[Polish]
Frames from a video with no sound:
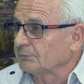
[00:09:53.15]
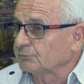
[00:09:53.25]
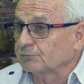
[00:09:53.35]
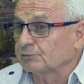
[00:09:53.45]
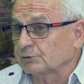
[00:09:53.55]

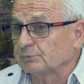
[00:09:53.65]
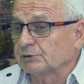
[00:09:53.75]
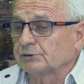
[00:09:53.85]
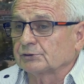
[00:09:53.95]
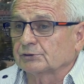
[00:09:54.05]
Mówił, ty
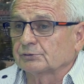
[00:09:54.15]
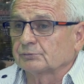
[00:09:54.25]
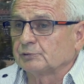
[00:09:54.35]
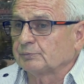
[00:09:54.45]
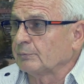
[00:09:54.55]
będziesz
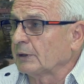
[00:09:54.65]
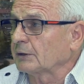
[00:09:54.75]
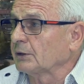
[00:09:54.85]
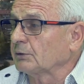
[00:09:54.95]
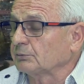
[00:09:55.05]
mi
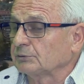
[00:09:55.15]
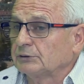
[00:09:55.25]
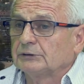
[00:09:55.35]
pomagał